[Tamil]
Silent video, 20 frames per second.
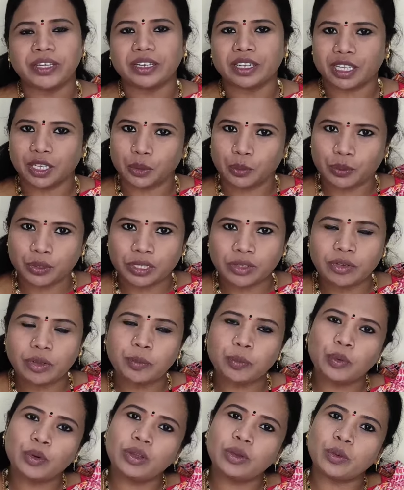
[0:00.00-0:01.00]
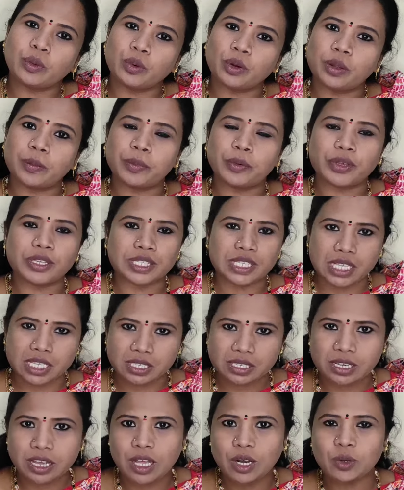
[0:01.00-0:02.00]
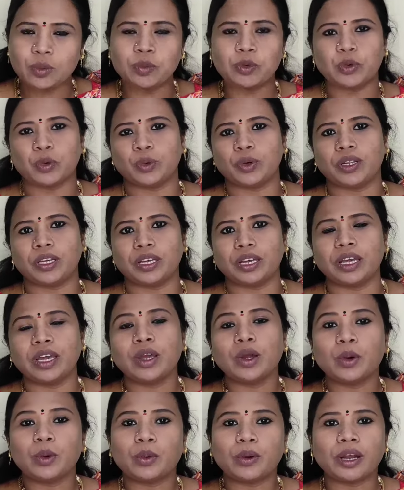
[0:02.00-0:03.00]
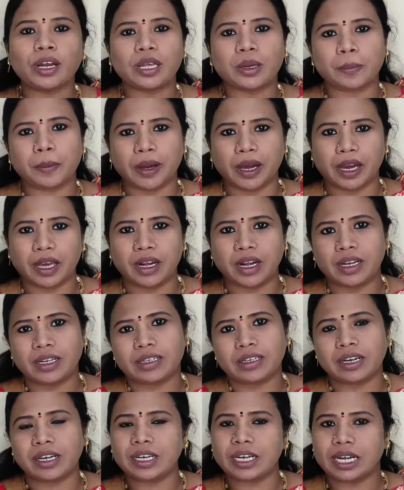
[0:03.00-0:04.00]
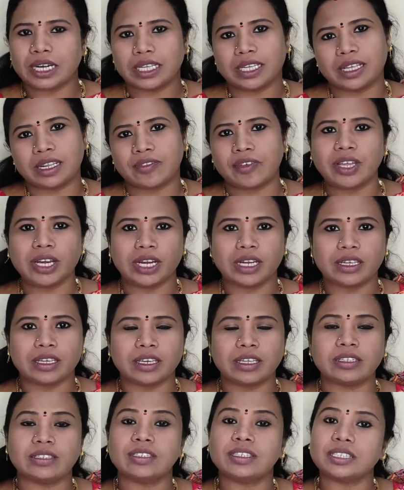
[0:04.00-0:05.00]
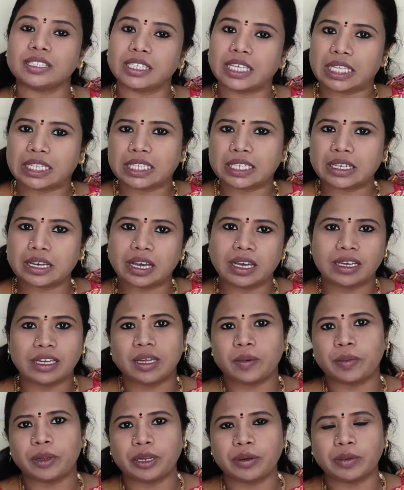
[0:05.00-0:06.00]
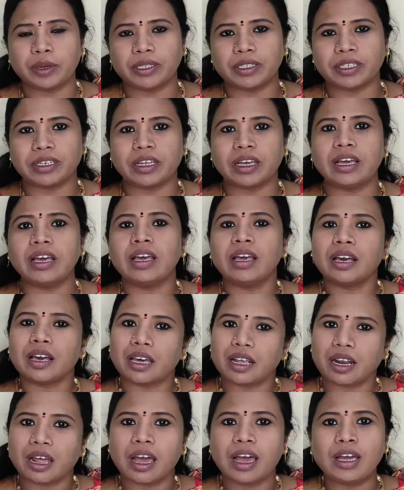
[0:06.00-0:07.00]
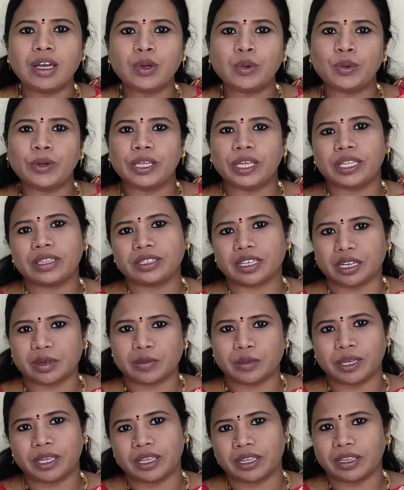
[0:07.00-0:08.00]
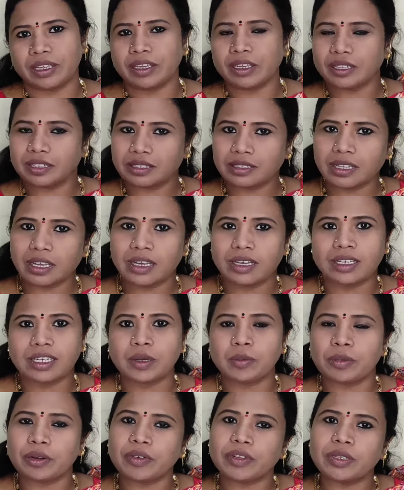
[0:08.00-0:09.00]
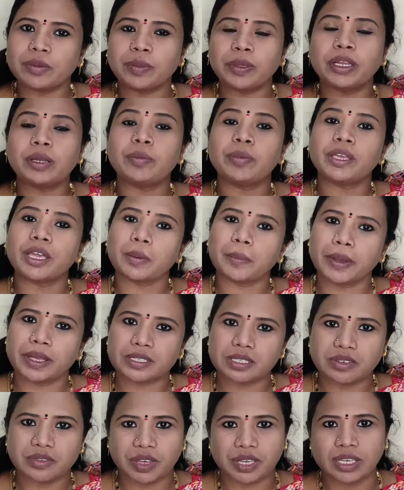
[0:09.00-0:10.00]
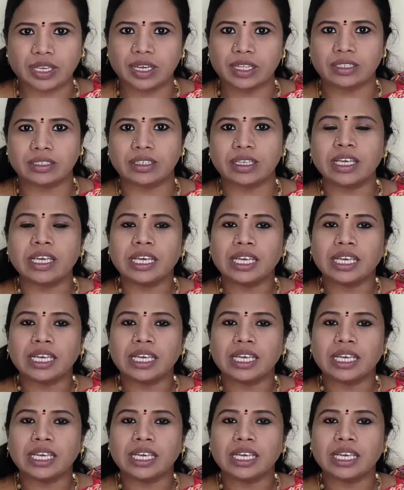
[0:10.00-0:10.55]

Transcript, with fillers: நீங்கள் உதவி போய் ஓடி போய் செஞ்சாலும் கூட உங்களுக்கு பாராட்டுகள் கிடைக்கவே கிடைக்காது இது எதுக்காக அப்படின்னு பார்த்தீங்கன்னா ராகுடைய தன்மை இதுதான் நம்மளை வந்து பெருமையாக பேச வைக்காது